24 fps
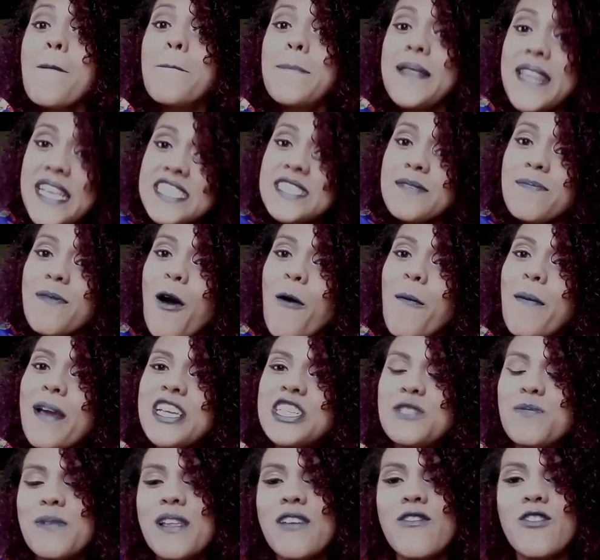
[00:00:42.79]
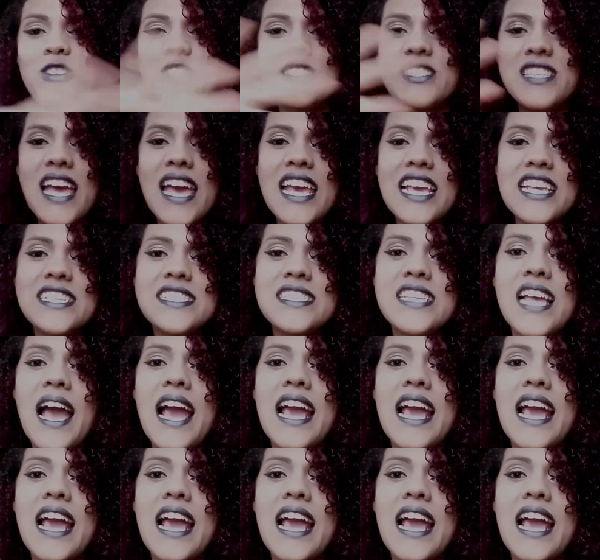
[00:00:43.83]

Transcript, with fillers: principalmente para vocês